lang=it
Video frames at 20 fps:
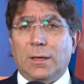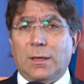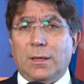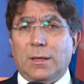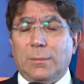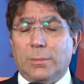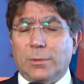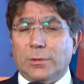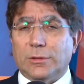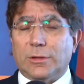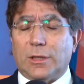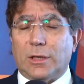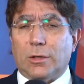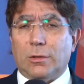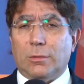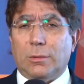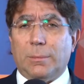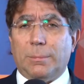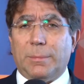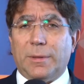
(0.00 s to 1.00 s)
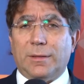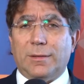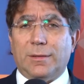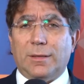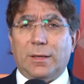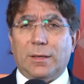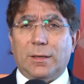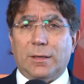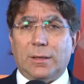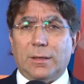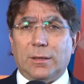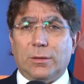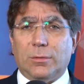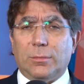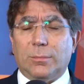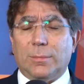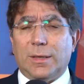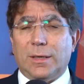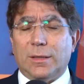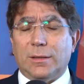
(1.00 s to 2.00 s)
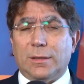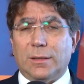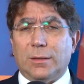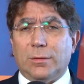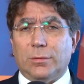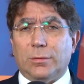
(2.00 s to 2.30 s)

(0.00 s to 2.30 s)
dimostra come il paziente con malattia